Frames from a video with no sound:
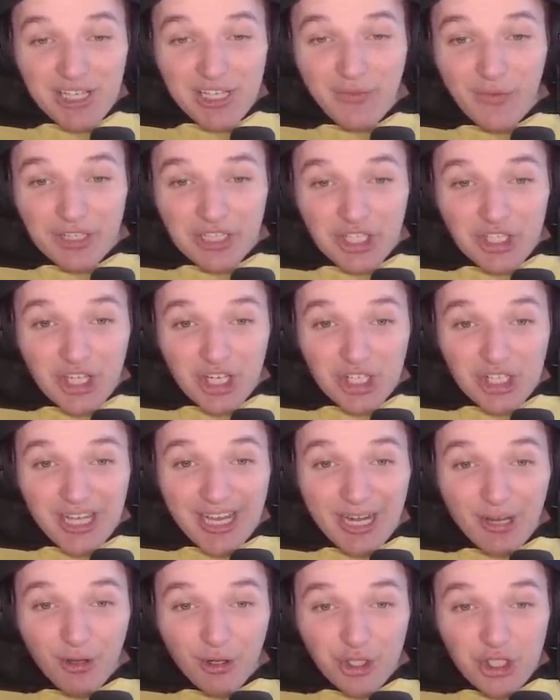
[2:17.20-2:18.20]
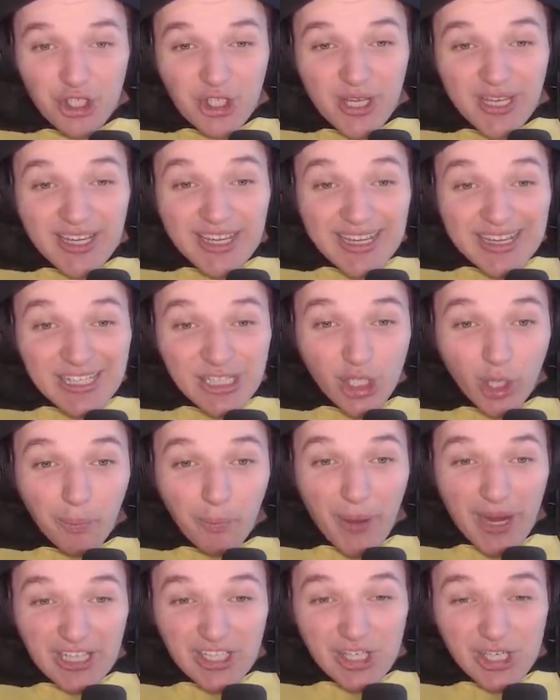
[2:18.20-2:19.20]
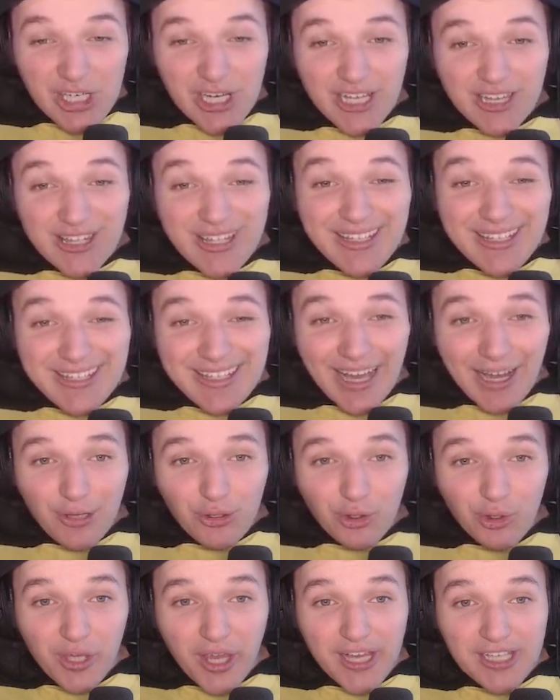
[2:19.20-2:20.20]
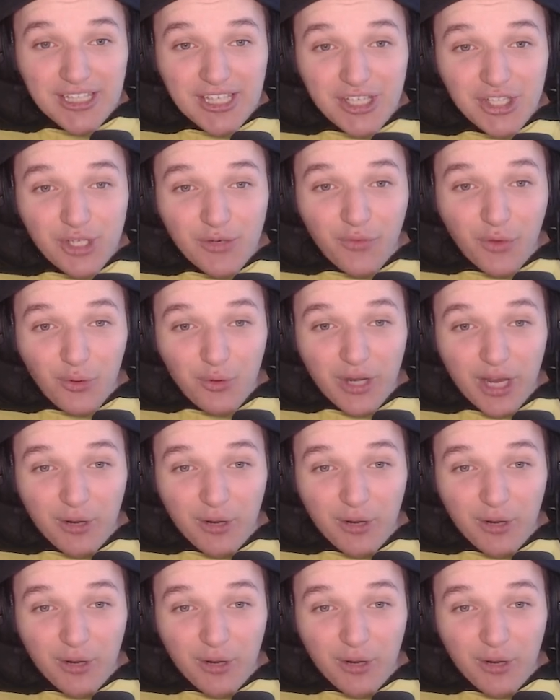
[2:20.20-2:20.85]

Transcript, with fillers: 24 godziny, zobaczyć Yeti jak to jest i czy w ogóle